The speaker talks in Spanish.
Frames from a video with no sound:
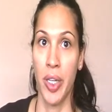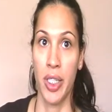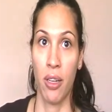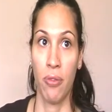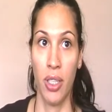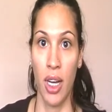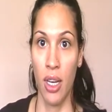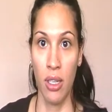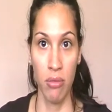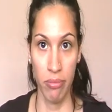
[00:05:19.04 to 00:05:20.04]
pues al
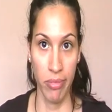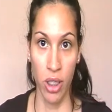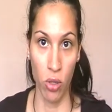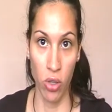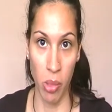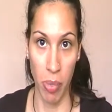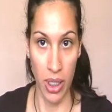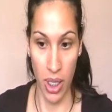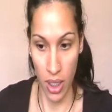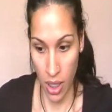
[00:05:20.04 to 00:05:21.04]
final eso es lo que
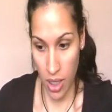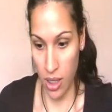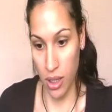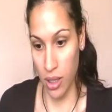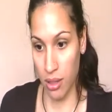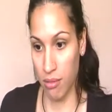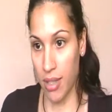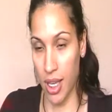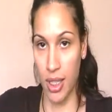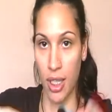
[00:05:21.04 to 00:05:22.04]
pasa, que
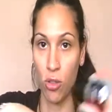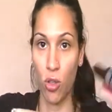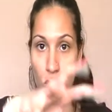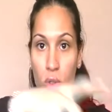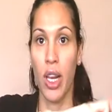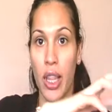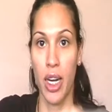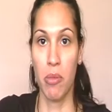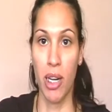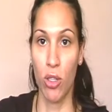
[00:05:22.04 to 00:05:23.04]
que de tanto
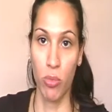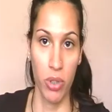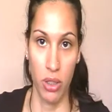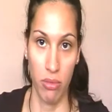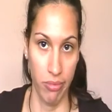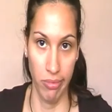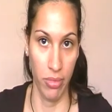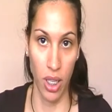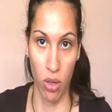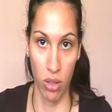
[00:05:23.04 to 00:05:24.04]
utilizar las manos pues
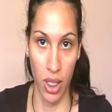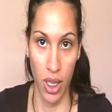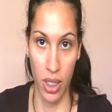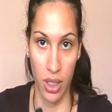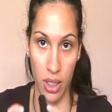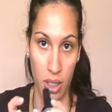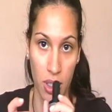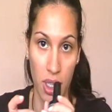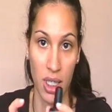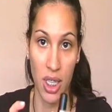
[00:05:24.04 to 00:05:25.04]
se,
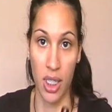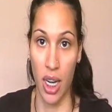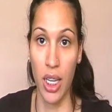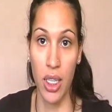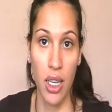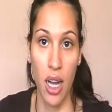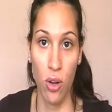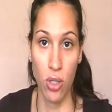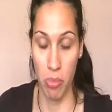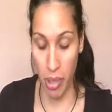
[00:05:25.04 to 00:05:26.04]
se,
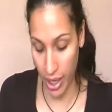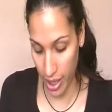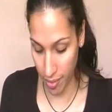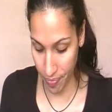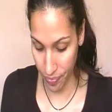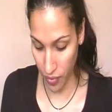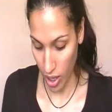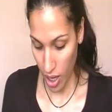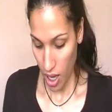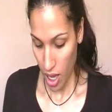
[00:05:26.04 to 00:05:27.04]
descascarilla o se pela.
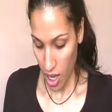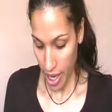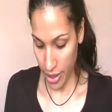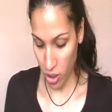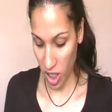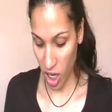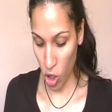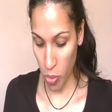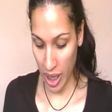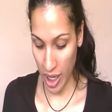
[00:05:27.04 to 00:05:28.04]
Entonces te
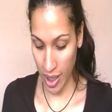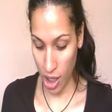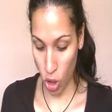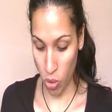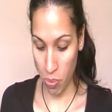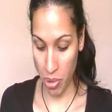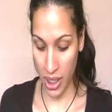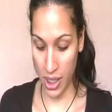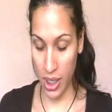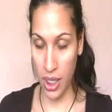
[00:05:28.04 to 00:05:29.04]
recomienda que te
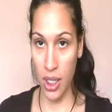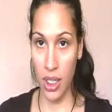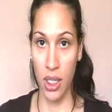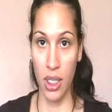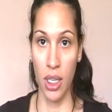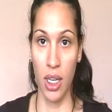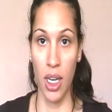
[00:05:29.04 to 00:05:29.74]
compres el,